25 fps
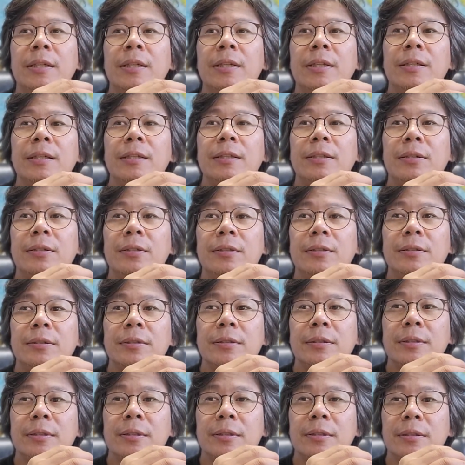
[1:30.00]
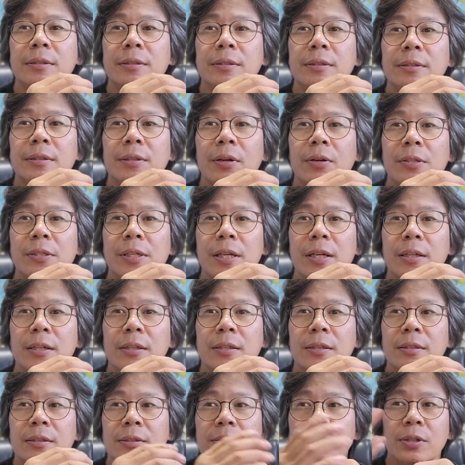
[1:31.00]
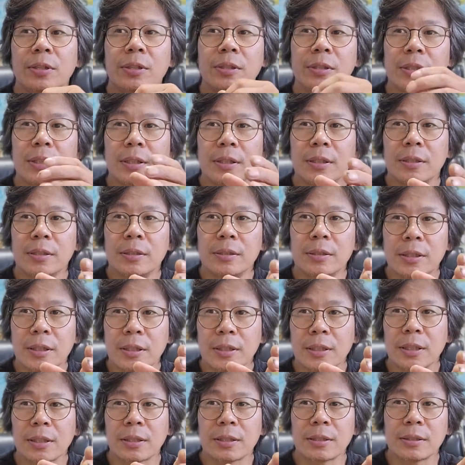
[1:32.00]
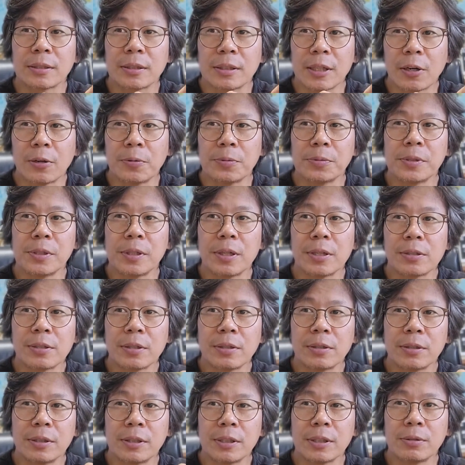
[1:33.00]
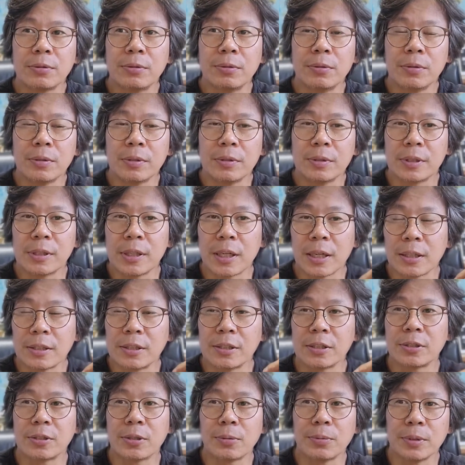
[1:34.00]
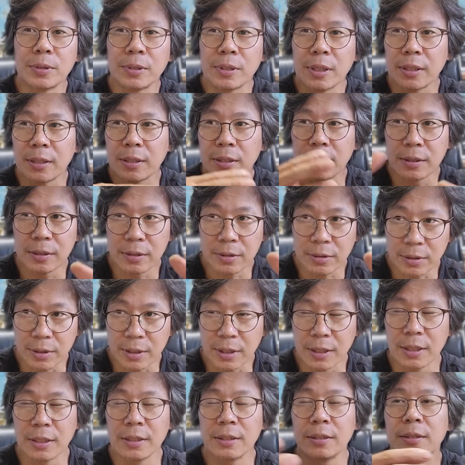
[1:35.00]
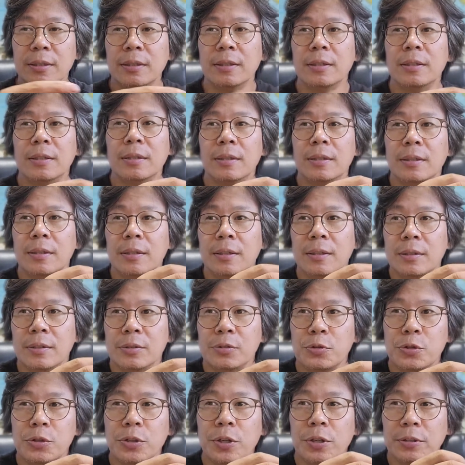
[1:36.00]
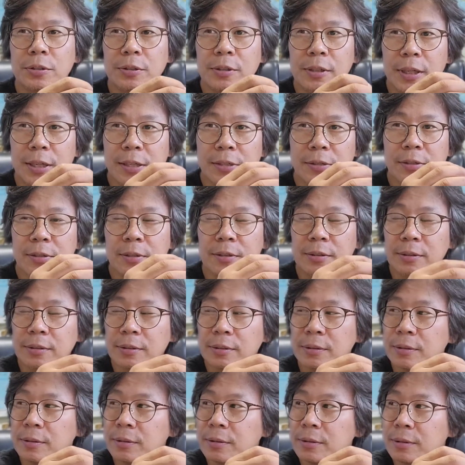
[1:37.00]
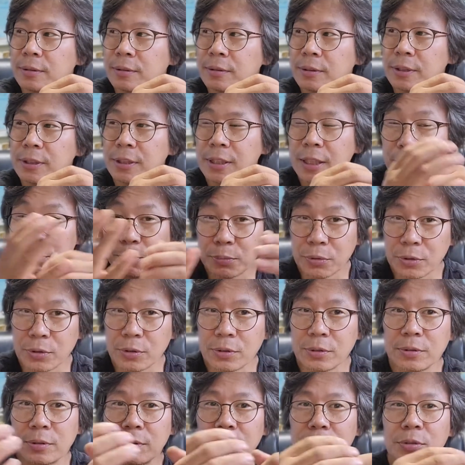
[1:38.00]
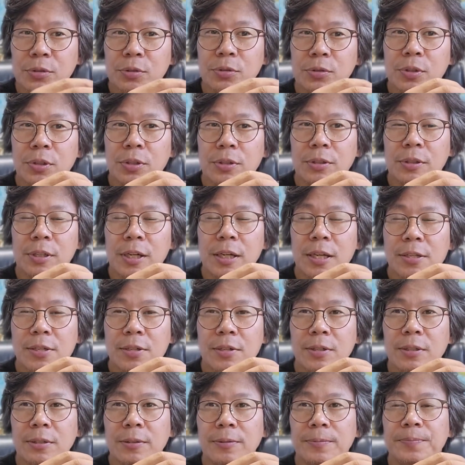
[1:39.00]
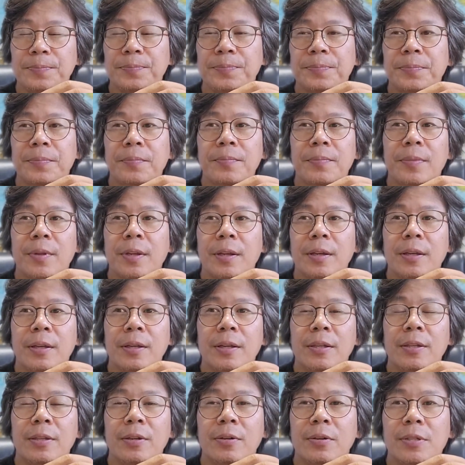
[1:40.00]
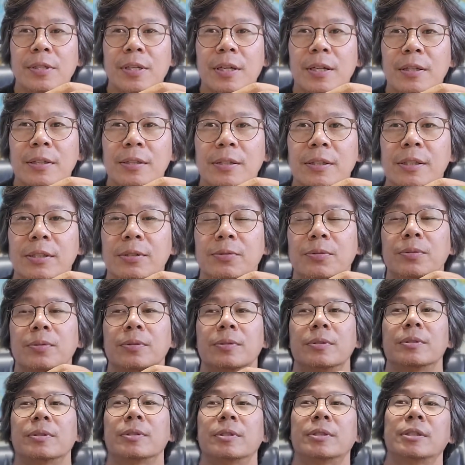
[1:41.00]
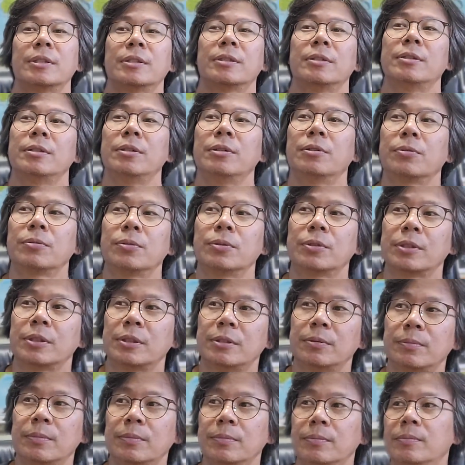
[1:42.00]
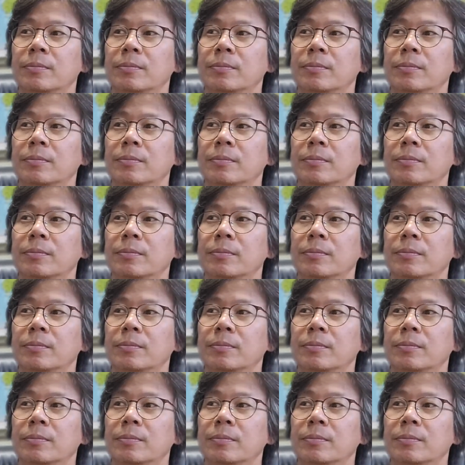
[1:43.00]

그런 그 영상을 저희 이제 제작 작업실에서 찍고, 제가 직접 이제 이렇게 출연을 해서 씨에프로 출연을 해서 영상을 찍, 찍으려고 지금